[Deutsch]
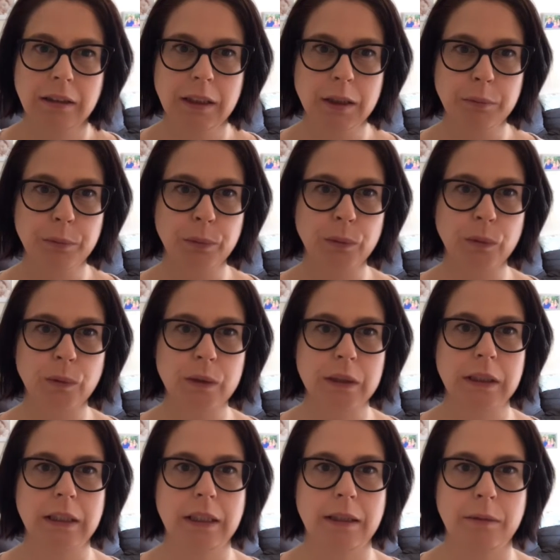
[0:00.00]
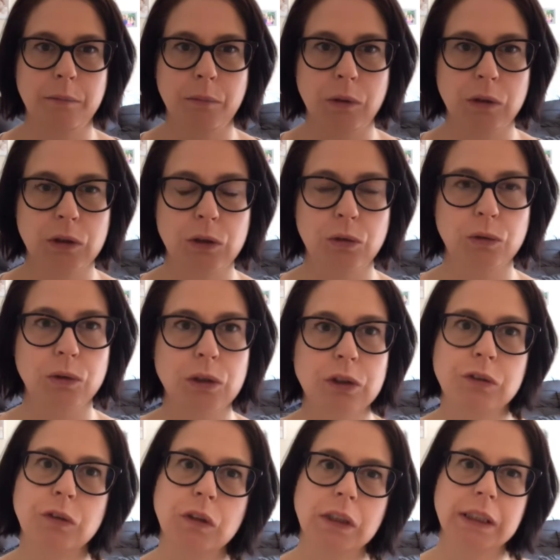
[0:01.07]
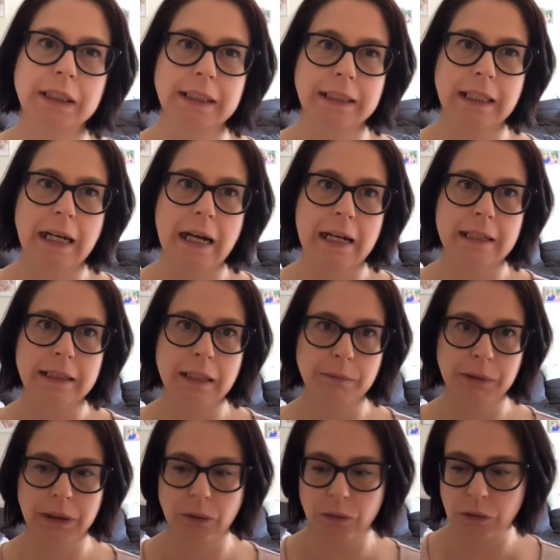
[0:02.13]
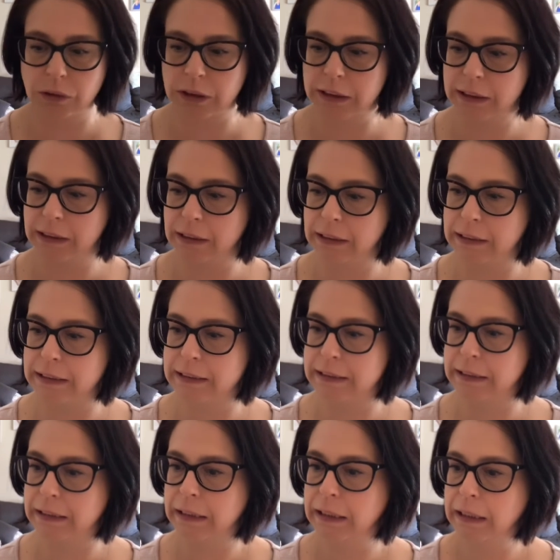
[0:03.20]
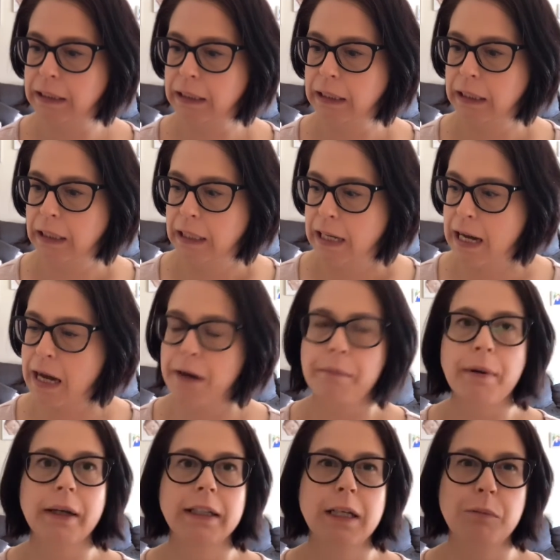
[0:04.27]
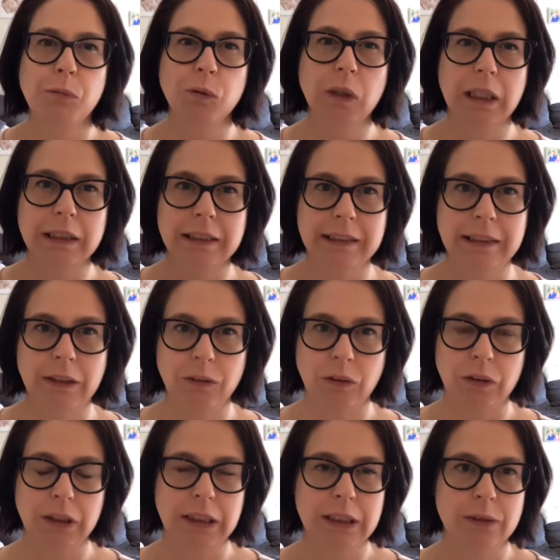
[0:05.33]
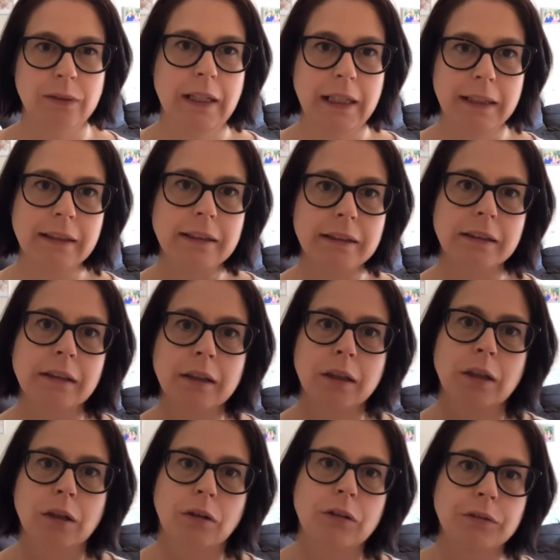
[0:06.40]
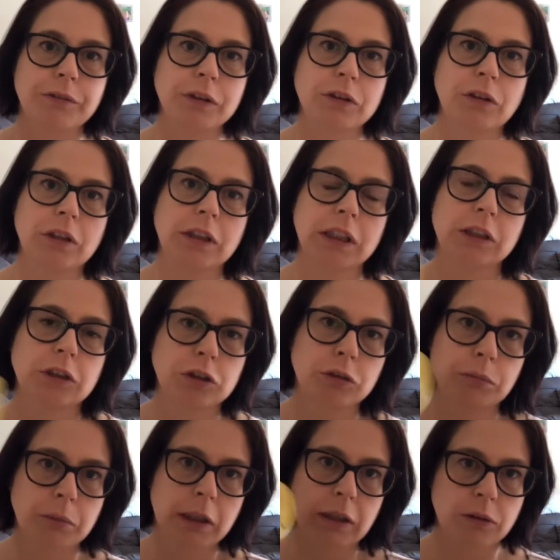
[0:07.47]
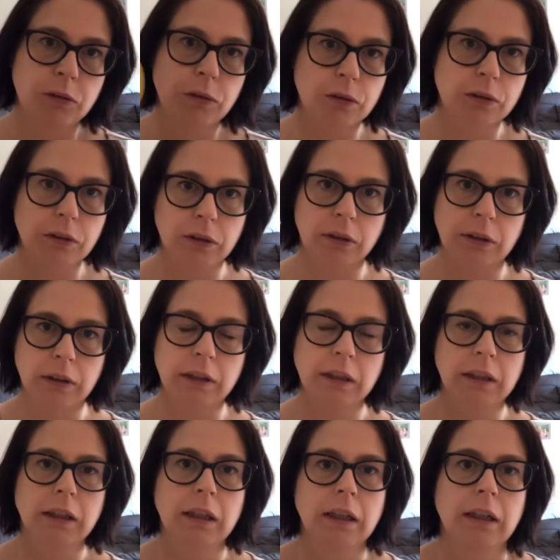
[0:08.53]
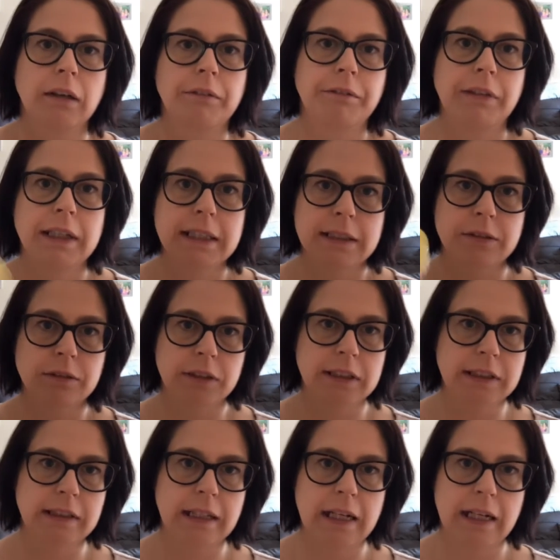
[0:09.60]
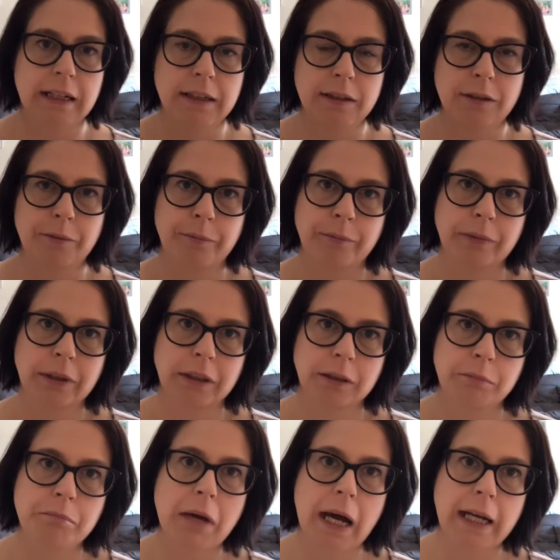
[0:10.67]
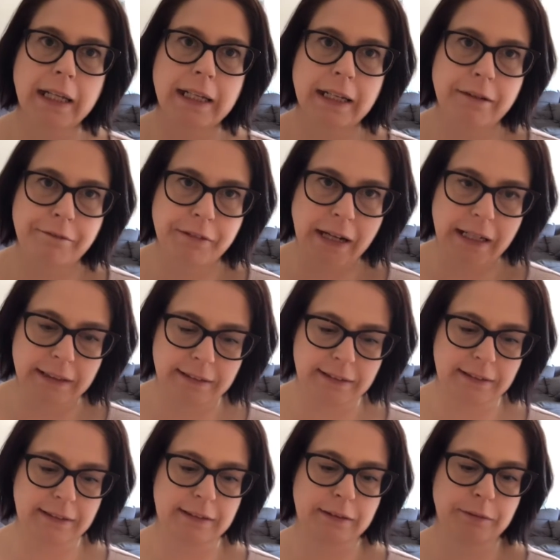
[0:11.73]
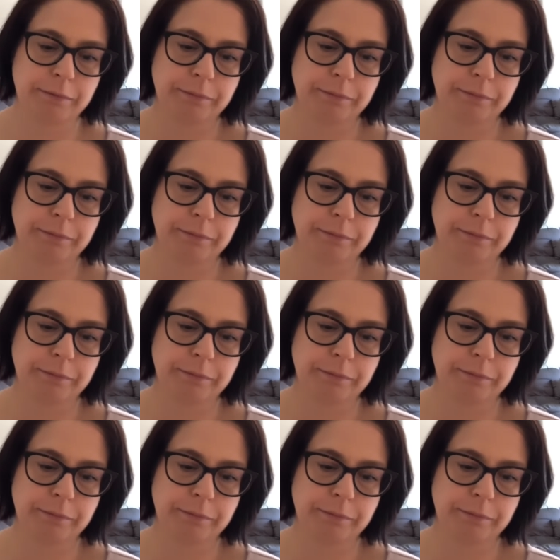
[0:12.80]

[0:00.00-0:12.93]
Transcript: E-Book äh, Monströs von Chris Kalden habe ich auch noch nicht gelesen, aber der Monat ist ja auch noch nicht zu Ende und wir können ja schon mal gucken, was uns da im Mai erwartet.